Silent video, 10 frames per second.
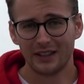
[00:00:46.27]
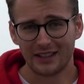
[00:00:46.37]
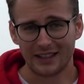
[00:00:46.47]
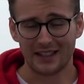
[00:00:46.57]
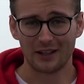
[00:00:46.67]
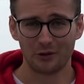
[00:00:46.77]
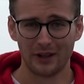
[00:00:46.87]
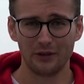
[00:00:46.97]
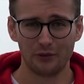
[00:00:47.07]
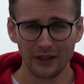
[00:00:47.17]
das
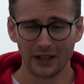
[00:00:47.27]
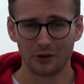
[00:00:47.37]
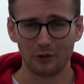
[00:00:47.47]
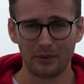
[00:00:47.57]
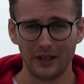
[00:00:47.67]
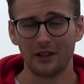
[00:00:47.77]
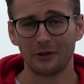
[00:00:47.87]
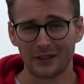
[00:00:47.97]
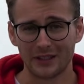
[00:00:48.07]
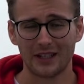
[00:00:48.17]
aktuelle 4er Coupé
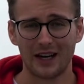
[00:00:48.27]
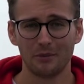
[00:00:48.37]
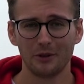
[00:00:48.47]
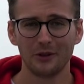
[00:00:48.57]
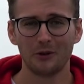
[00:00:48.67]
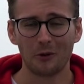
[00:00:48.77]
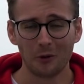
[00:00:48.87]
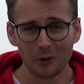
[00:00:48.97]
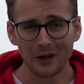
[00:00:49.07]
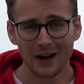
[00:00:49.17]
und das Cabrio
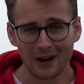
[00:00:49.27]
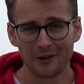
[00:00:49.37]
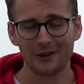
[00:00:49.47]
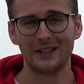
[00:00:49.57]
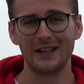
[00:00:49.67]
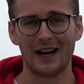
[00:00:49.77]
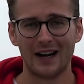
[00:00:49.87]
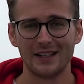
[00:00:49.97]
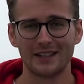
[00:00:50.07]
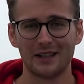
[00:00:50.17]
oder auch den
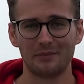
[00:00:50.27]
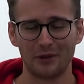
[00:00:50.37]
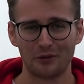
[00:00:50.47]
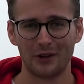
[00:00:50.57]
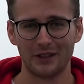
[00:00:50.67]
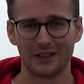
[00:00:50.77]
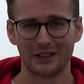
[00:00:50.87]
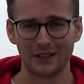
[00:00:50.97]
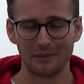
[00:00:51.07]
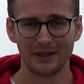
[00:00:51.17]
1er mit
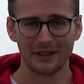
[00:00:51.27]
Frontantrieb.